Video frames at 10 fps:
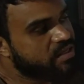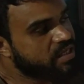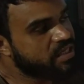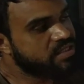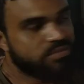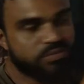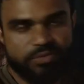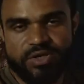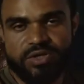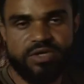ঠিক আছে
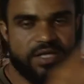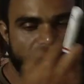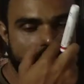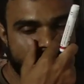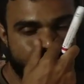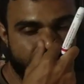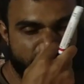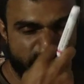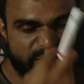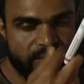পনেরোটাকে আগে বার
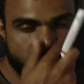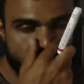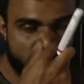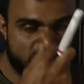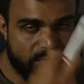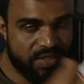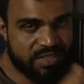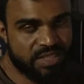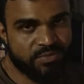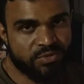করবে দুই দশমিক
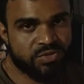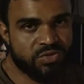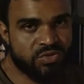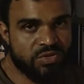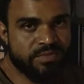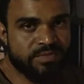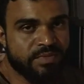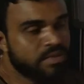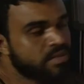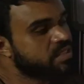স্থান পর্যন্ত
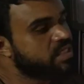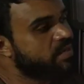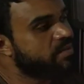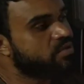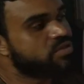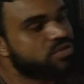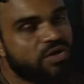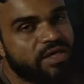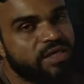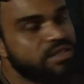যেভাবে করতে
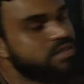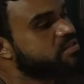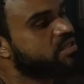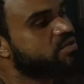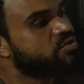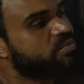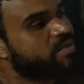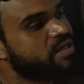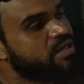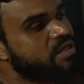হয় জানোই তোমরা
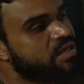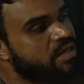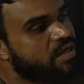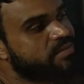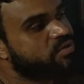আমি